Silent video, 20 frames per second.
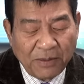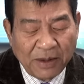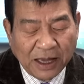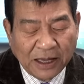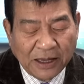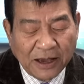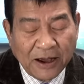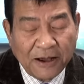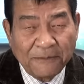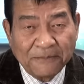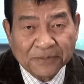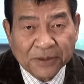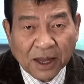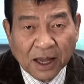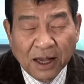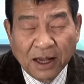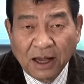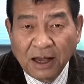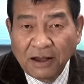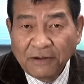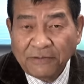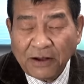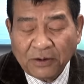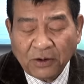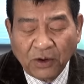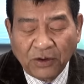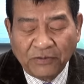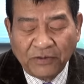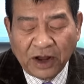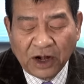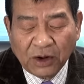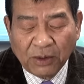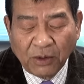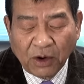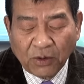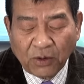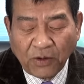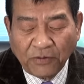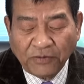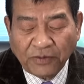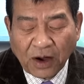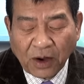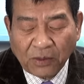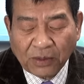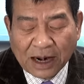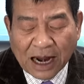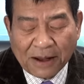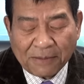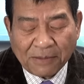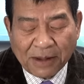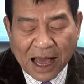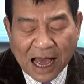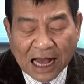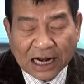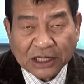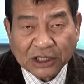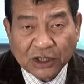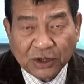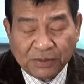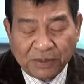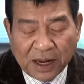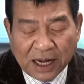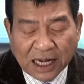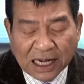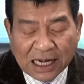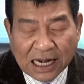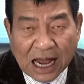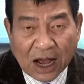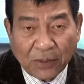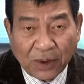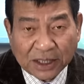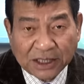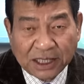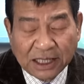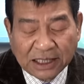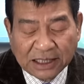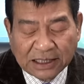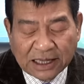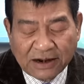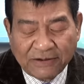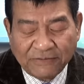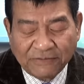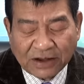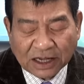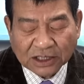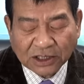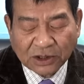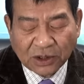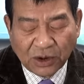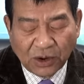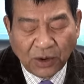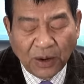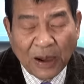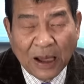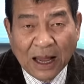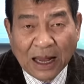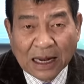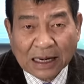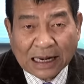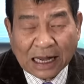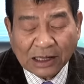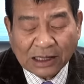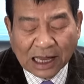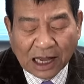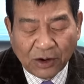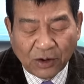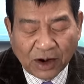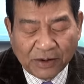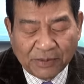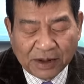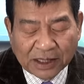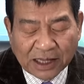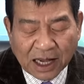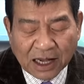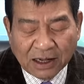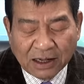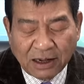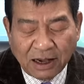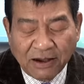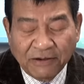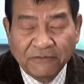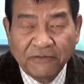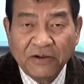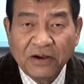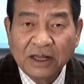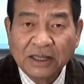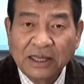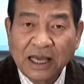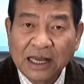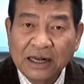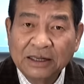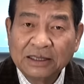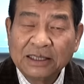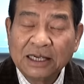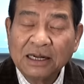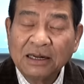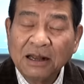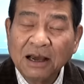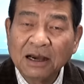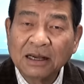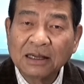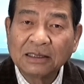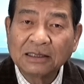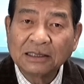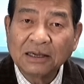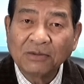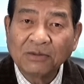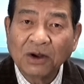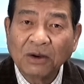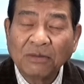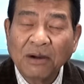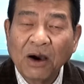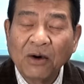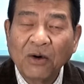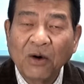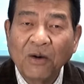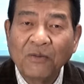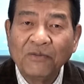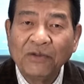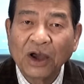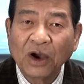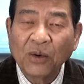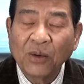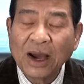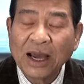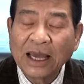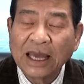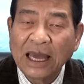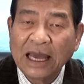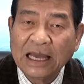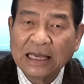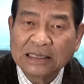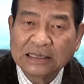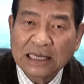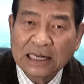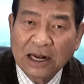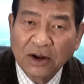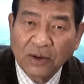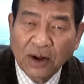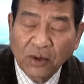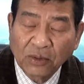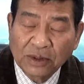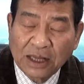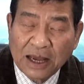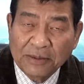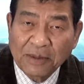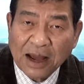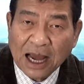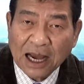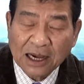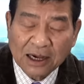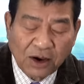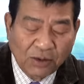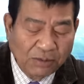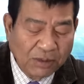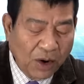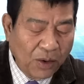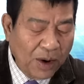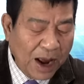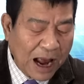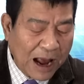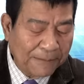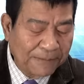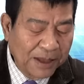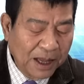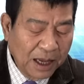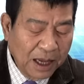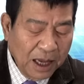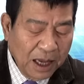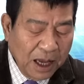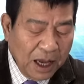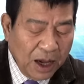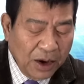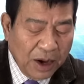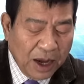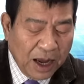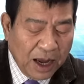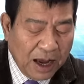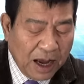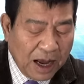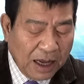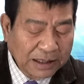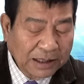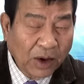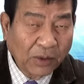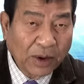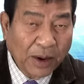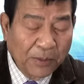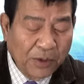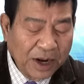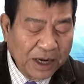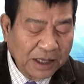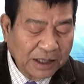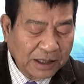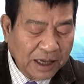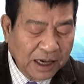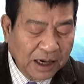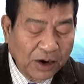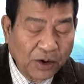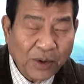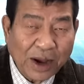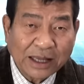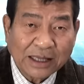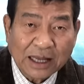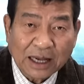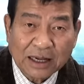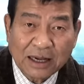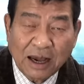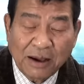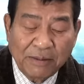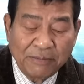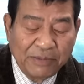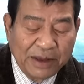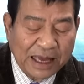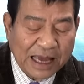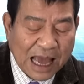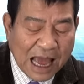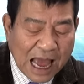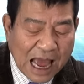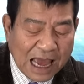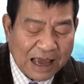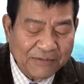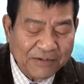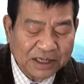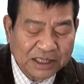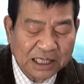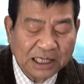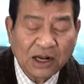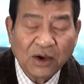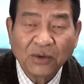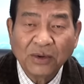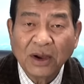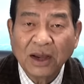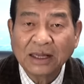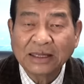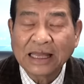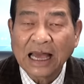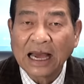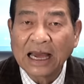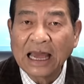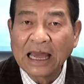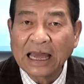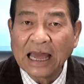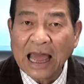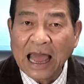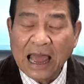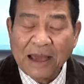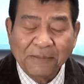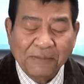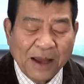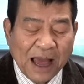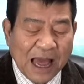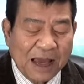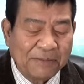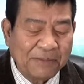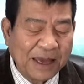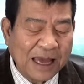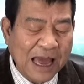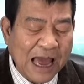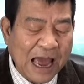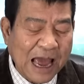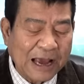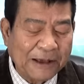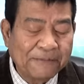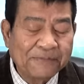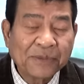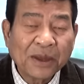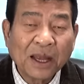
Bình Nhưỡng. Phát ngôn viên của Bộ Quốc phòng Nam Hàn cho biết là Washington và Seoul đã thảo luận về tăng cường phương tiện chiến lược, trong đó bao gồm việc Hoa Kỳ sẽ điều động thêm hàng không mẫu hạm, ờ, tổng hợp nguyên tử, oanh tạc cơ B-2 và chiến đấu cơ tàng hình F-22.